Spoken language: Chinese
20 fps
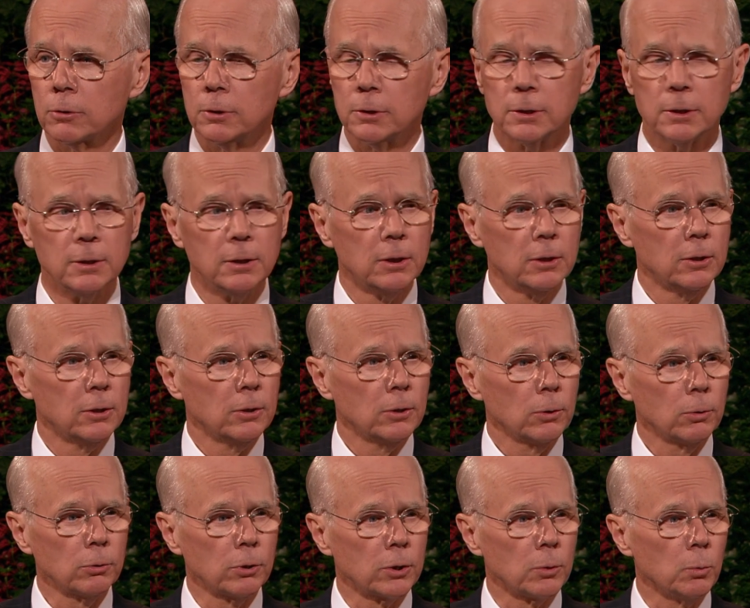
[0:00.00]
人是如
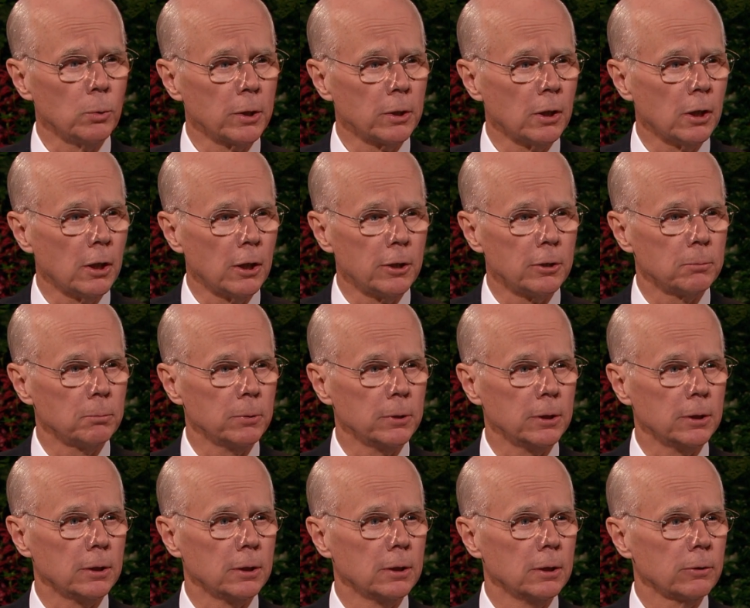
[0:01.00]
此的脆弱，
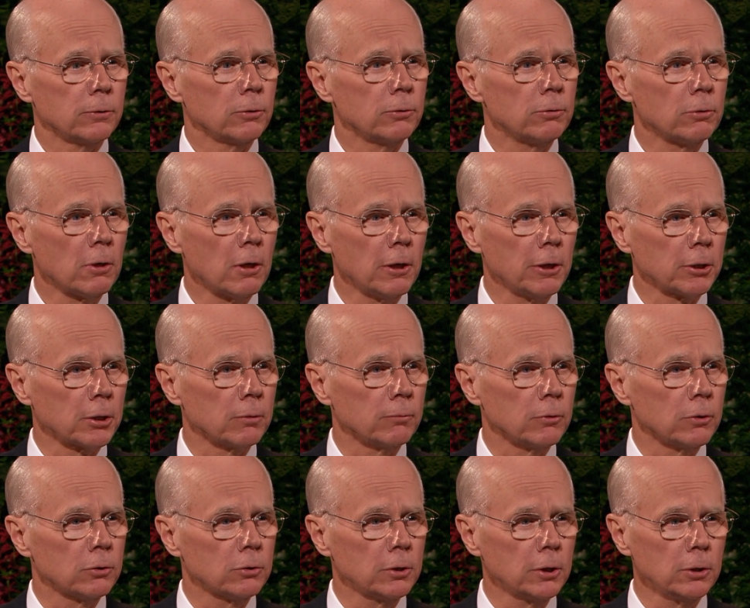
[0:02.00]
只要少了一次
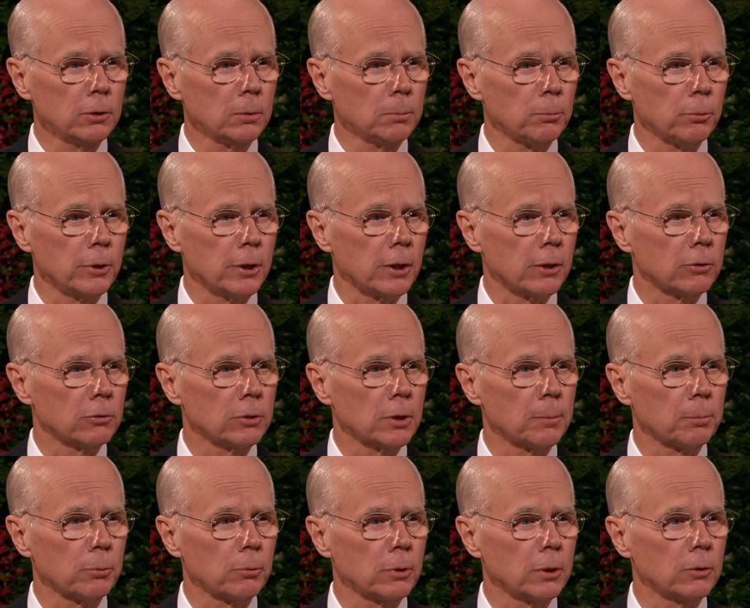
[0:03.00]
心跳或呼
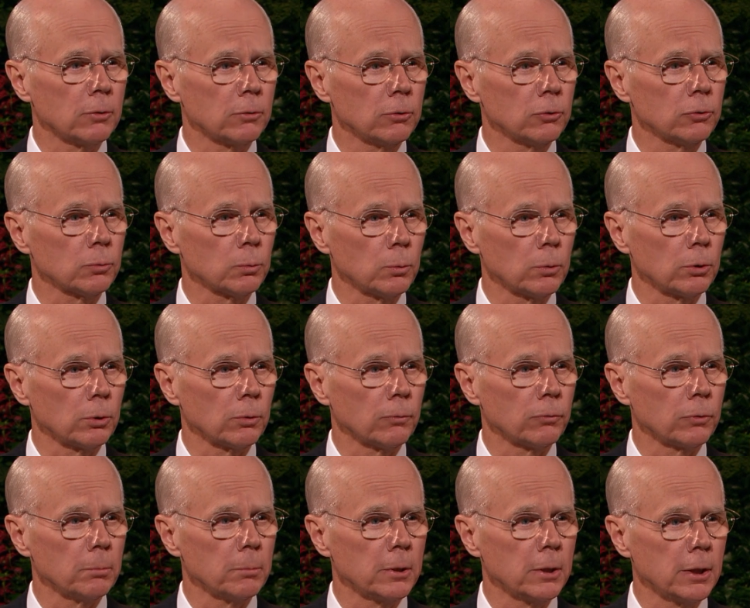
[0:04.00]
吸，就可
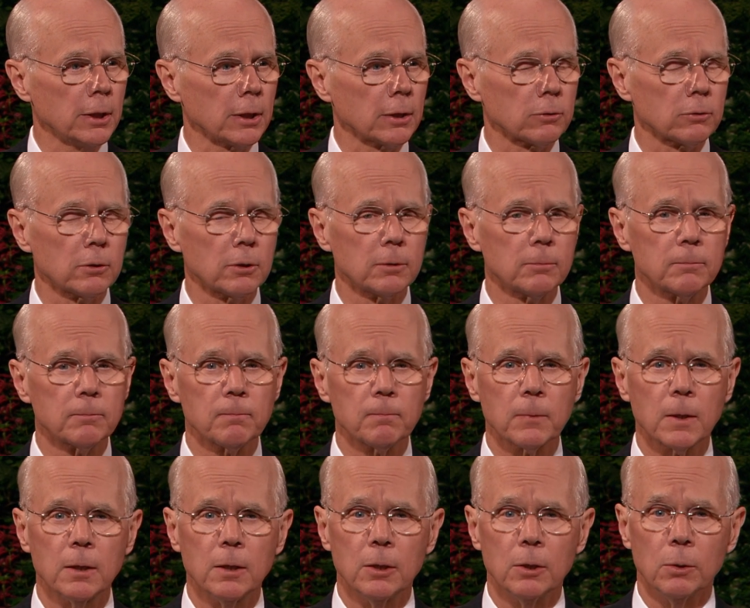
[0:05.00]
能天人永
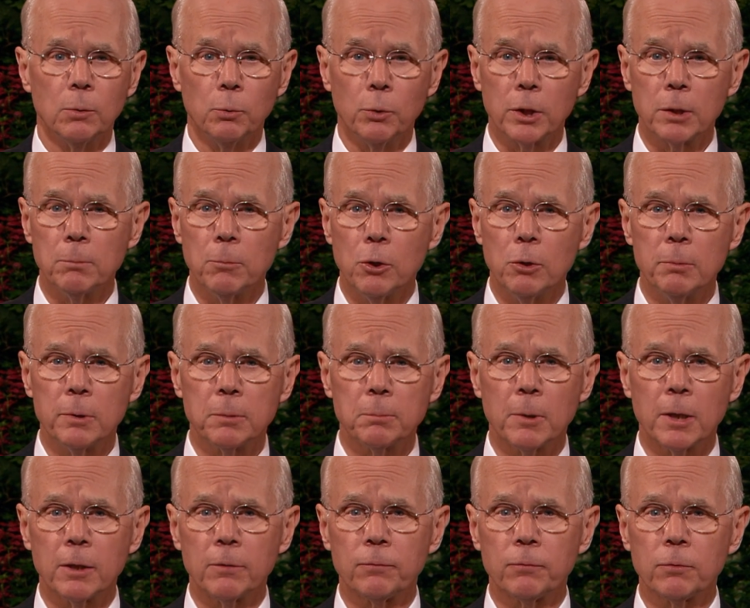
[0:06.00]
隔。前
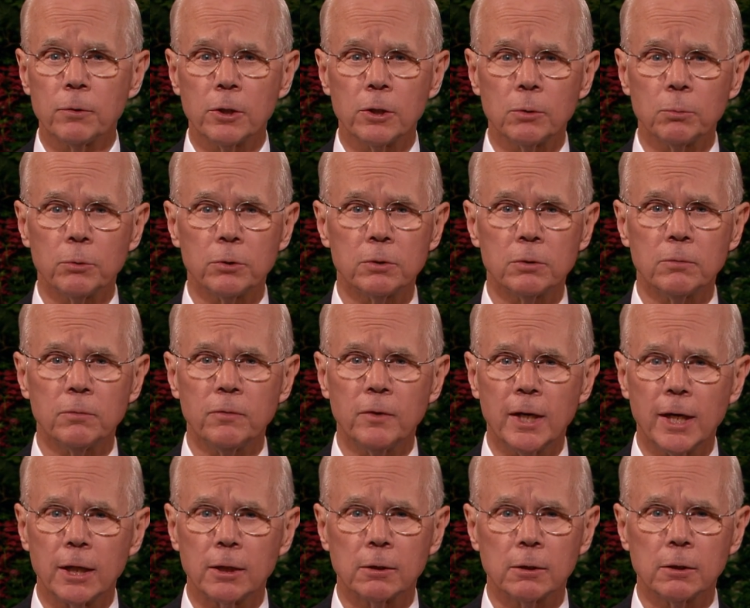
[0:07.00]
一刻，我的
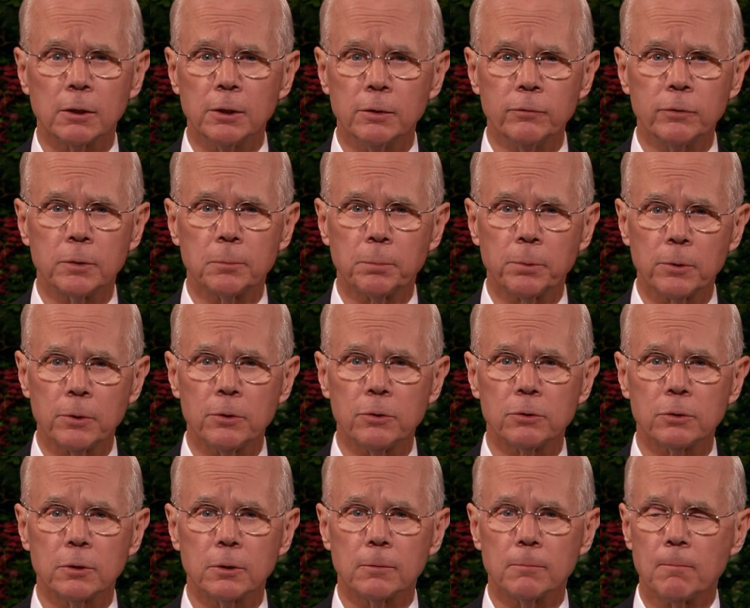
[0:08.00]
朋友还是活生
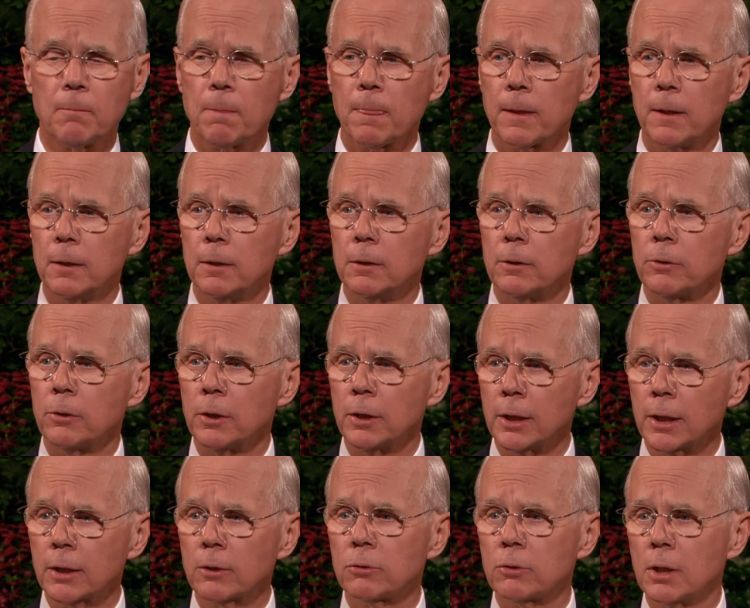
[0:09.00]
生的一个人；
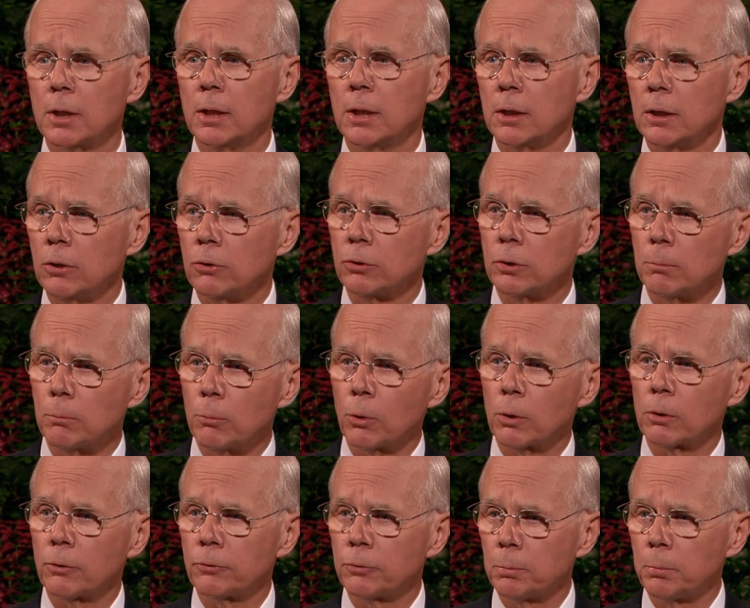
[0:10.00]
下一秒，
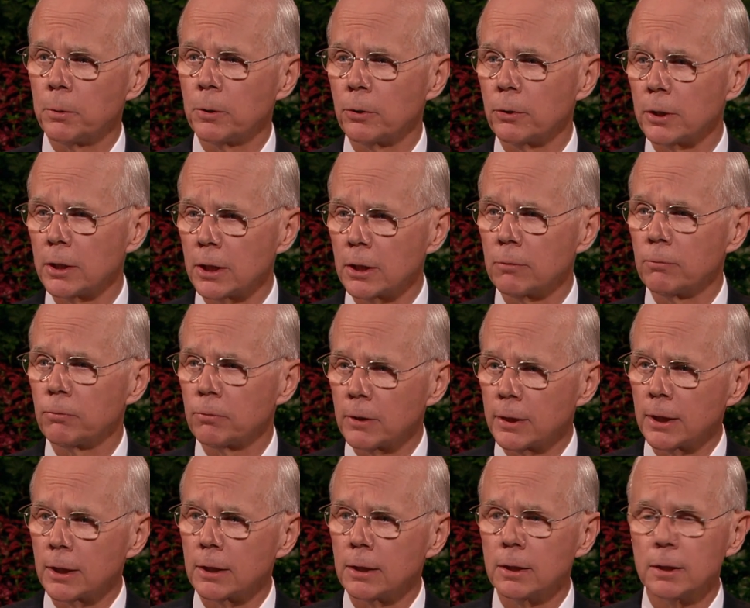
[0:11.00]
那不朽的灵
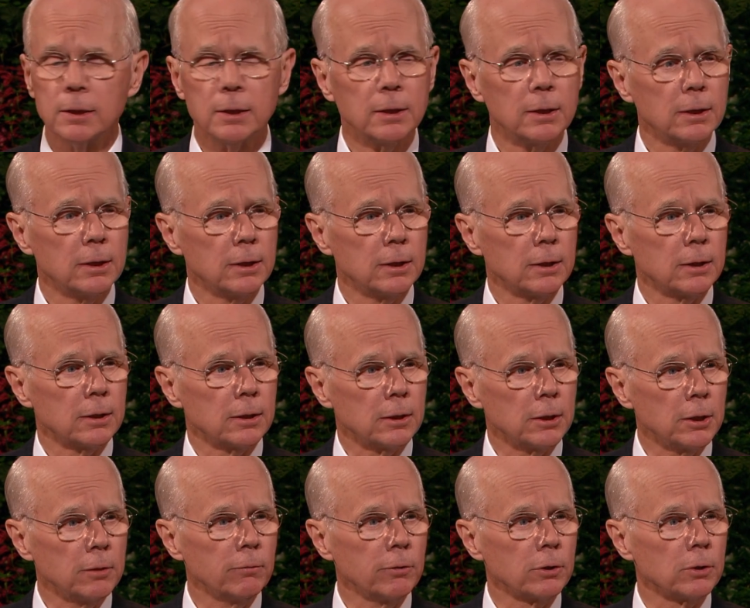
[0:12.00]
魂就离
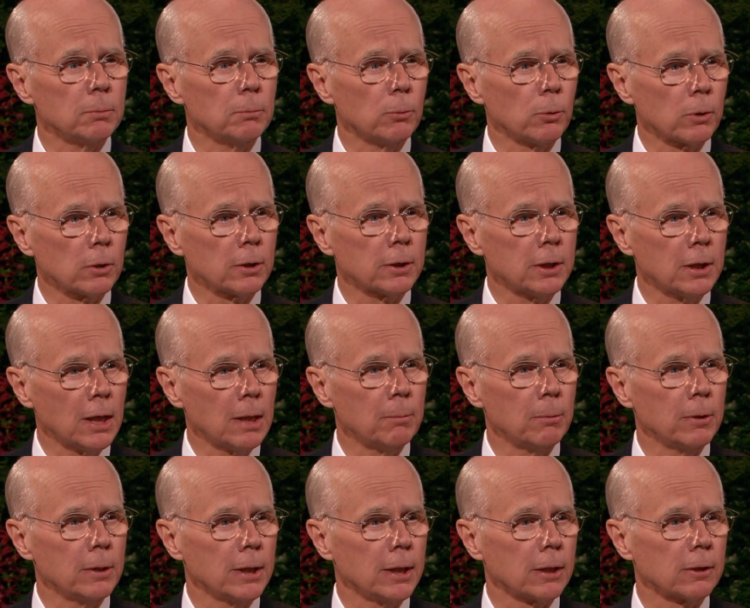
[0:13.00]
开了那毫无生
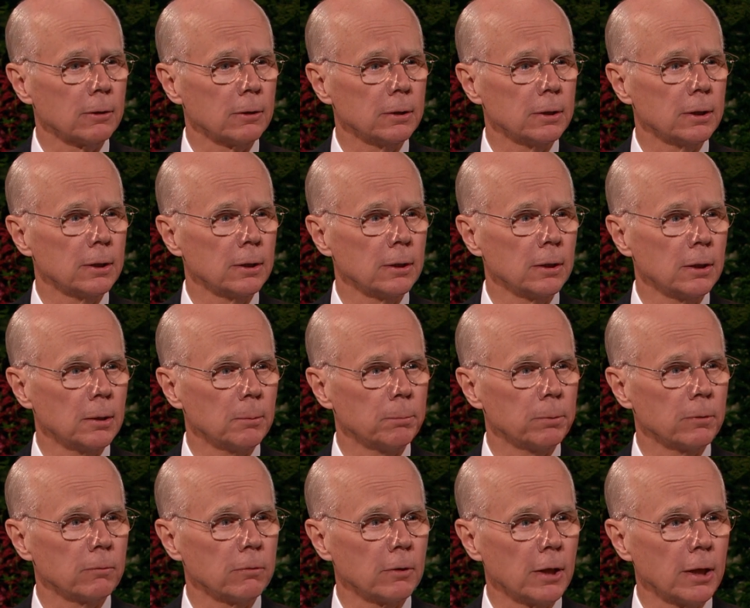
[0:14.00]
气的匕首躯
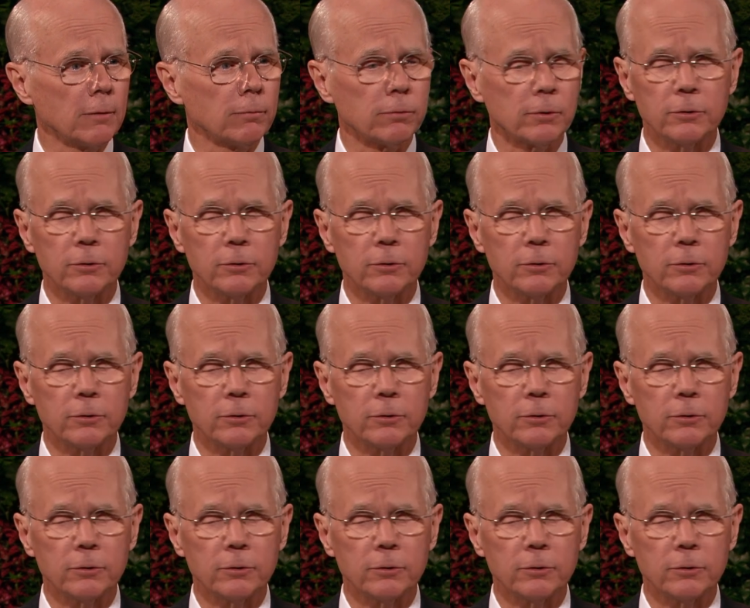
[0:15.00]
体。